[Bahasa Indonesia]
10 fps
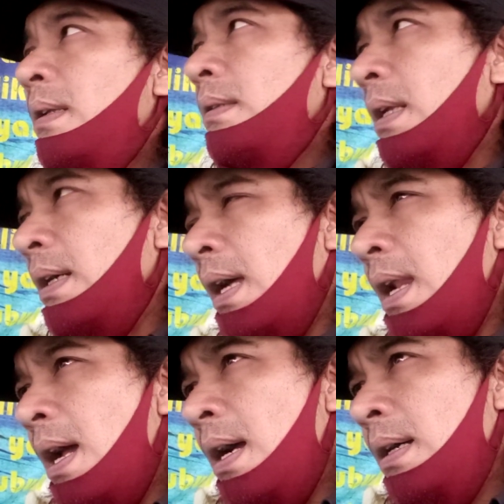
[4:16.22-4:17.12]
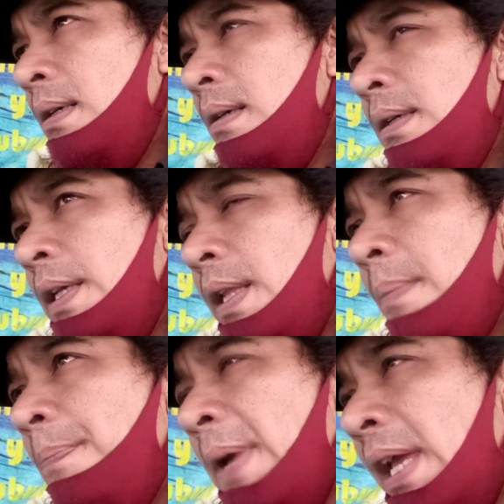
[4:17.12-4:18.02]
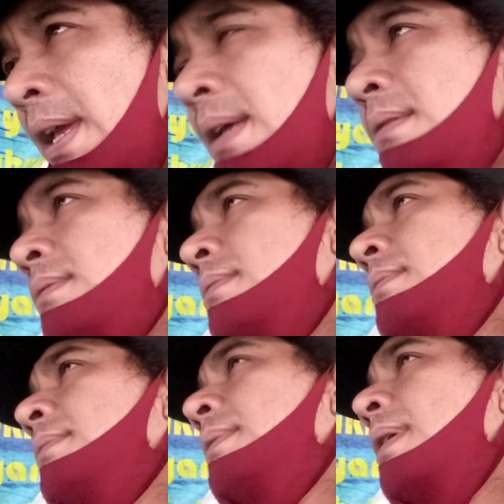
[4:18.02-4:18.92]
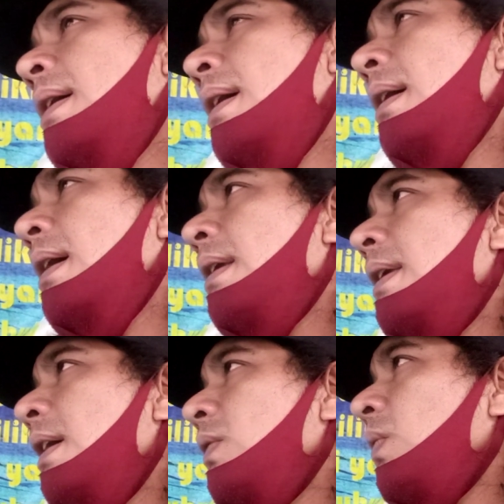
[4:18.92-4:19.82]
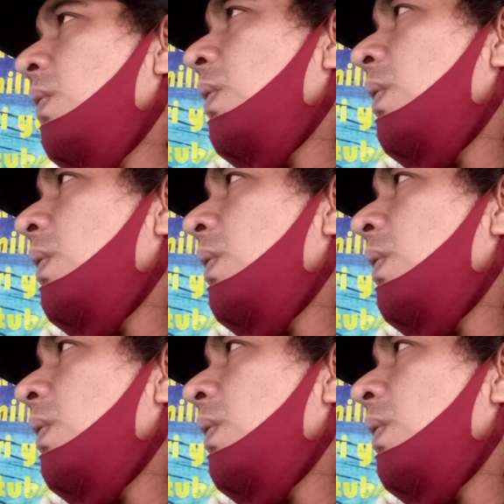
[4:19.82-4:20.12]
terkadang kita pengen agar dia tuh